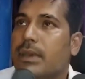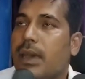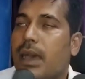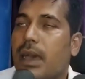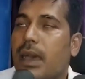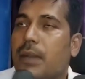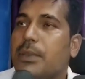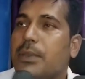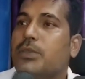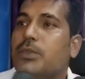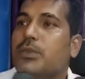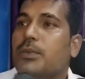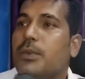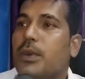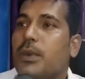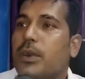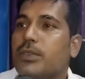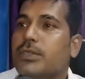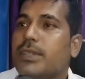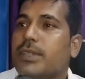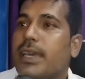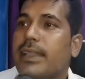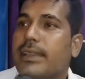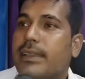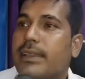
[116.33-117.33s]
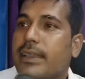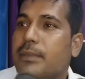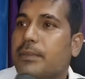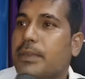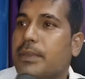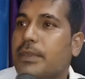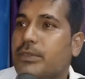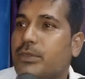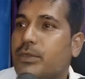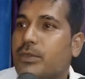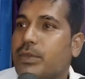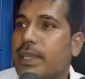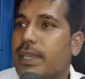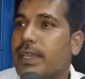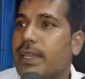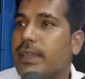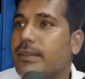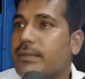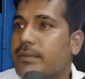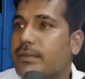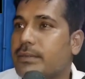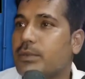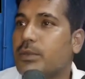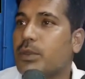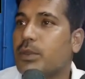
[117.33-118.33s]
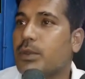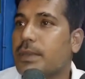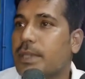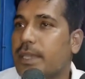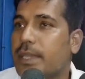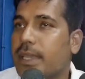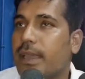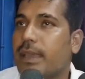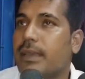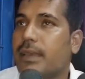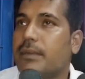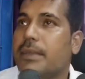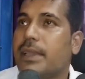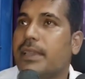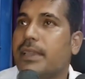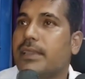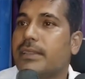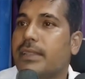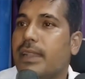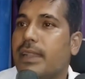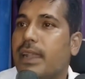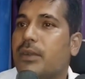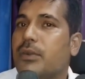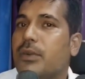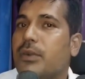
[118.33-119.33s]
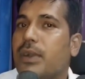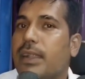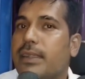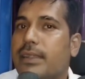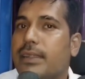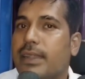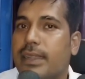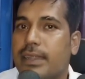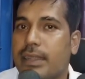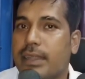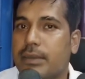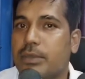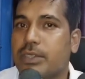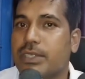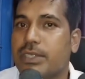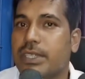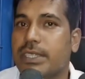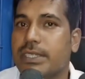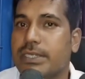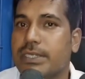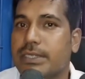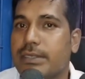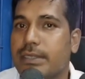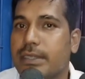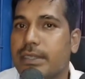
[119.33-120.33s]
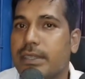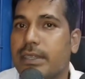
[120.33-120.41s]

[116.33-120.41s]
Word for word: अभी तो बहुत सारे कैंपस हुए हैं जो भी हैं महिंद्रा हुआ टाटा मोटर्स